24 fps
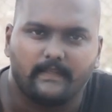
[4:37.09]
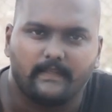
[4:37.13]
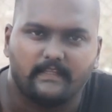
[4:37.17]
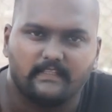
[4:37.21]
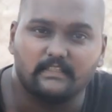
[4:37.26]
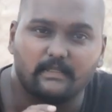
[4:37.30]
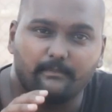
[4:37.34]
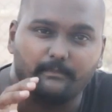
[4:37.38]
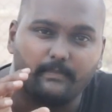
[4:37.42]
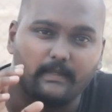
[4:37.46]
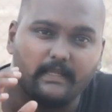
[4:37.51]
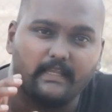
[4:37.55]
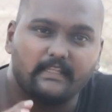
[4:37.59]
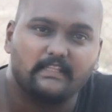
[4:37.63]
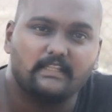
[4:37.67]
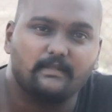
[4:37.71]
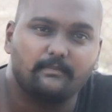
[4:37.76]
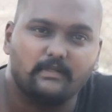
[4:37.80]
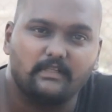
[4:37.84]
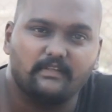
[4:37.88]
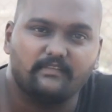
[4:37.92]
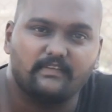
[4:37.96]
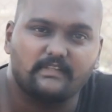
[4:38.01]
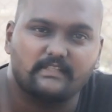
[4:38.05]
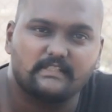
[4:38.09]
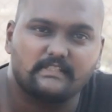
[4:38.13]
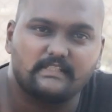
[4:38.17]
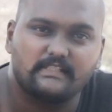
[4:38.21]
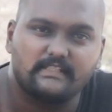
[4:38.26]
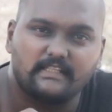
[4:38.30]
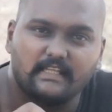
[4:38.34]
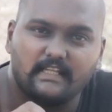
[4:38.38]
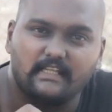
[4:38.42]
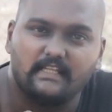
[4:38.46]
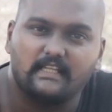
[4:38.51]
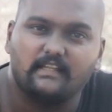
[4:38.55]
இந்த பயத்தை மட்டும் வச்சுட்டு
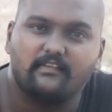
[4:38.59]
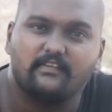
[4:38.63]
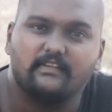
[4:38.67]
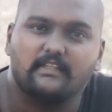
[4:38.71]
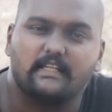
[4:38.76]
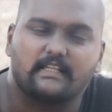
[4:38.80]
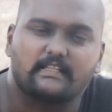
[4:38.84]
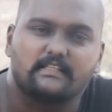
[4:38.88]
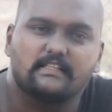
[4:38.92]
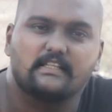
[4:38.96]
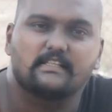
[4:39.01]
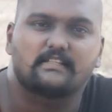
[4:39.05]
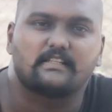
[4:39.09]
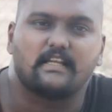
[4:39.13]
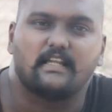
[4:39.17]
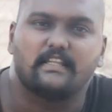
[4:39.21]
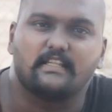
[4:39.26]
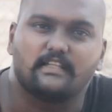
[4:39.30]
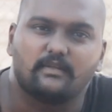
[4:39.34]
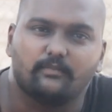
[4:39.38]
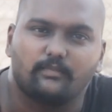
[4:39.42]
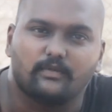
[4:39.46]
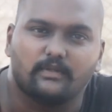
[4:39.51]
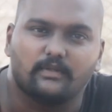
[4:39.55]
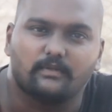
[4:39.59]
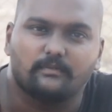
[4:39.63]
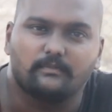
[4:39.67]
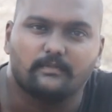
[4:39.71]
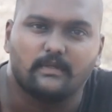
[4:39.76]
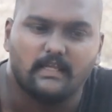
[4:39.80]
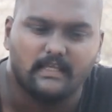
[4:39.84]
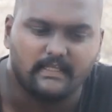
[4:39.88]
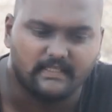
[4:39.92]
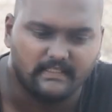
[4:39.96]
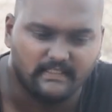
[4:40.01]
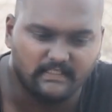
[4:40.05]
என்ன வந்து அரசியல் சாதிக்க முடியும்
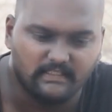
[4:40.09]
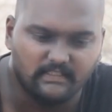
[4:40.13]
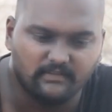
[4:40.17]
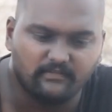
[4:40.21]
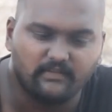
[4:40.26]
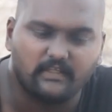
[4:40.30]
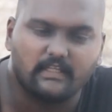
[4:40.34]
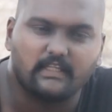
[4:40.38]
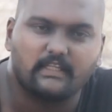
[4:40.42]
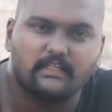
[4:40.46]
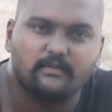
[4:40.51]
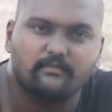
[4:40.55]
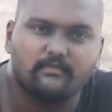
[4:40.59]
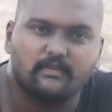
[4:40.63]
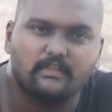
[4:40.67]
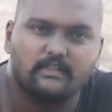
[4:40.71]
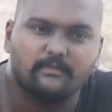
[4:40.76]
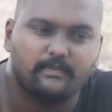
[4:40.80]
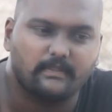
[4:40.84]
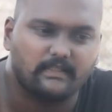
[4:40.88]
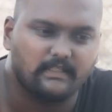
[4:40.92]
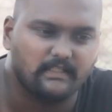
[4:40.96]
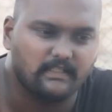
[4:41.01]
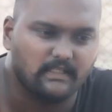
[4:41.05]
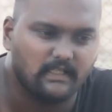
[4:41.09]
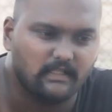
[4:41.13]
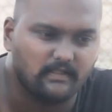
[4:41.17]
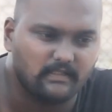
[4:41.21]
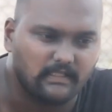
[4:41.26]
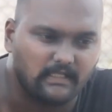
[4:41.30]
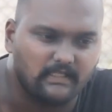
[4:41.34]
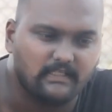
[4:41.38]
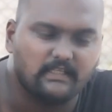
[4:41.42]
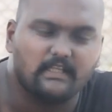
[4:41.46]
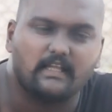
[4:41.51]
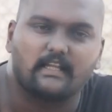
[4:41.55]
இது வரைக்கும் வந்து பார்த்திங்கன்னா
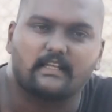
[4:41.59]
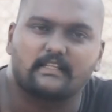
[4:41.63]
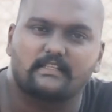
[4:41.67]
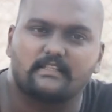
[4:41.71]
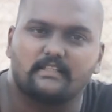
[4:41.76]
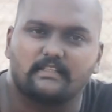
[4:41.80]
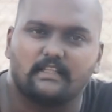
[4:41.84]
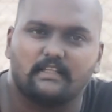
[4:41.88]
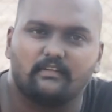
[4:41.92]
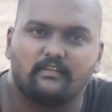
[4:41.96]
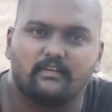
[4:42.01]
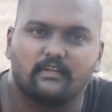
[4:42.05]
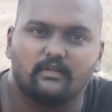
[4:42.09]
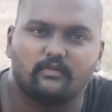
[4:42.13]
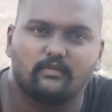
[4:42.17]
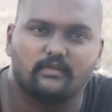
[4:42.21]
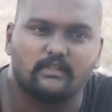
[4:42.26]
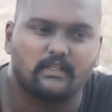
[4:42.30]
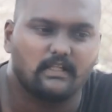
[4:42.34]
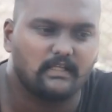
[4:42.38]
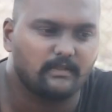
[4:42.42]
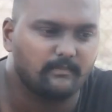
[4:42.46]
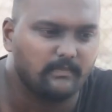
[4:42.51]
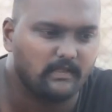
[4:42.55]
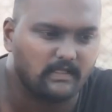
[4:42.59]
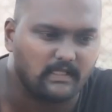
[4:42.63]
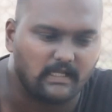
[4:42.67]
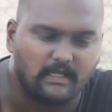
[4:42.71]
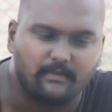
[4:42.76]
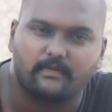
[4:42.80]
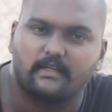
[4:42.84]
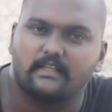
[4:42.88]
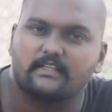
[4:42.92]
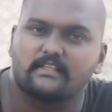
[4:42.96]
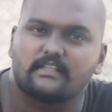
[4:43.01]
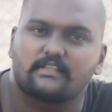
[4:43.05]
நல்ல அரசியல் தலைவர்களுக்கு உதாரணமாக
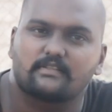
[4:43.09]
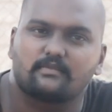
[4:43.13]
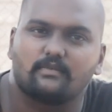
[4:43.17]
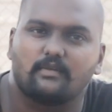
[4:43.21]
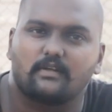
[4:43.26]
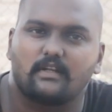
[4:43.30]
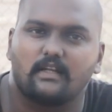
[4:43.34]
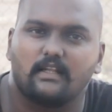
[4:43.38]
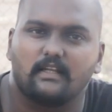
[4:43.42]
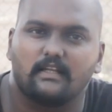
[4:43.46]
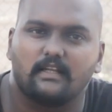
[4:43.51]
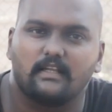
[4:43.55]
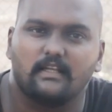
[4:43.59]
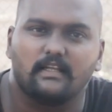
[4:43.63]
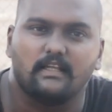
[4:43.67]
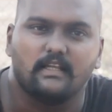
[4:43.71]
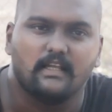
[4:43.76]
காமராஜரை சொல்கிறாங்க